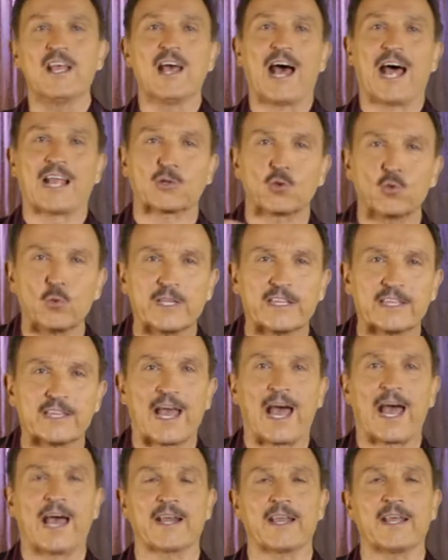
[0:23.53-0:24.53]
a
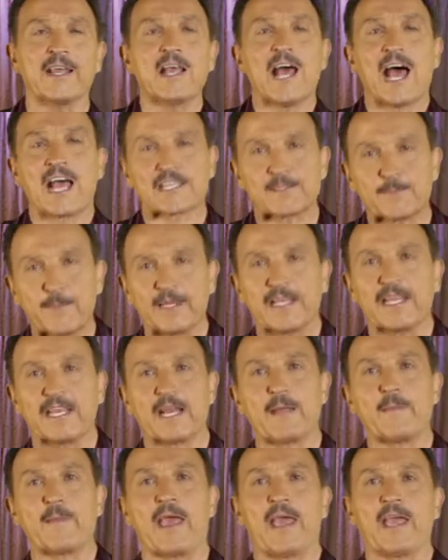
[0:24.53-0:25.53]
twittare, a
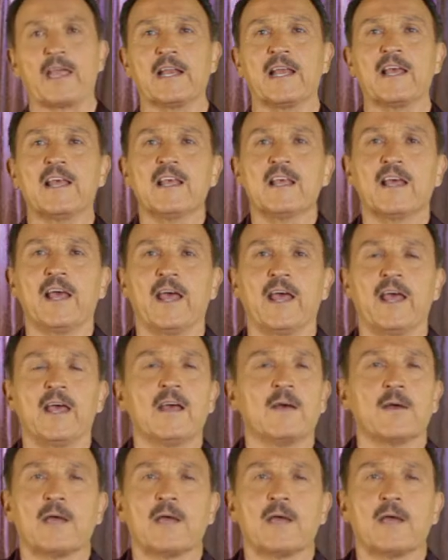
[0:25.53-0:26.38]
spedire mail, eh,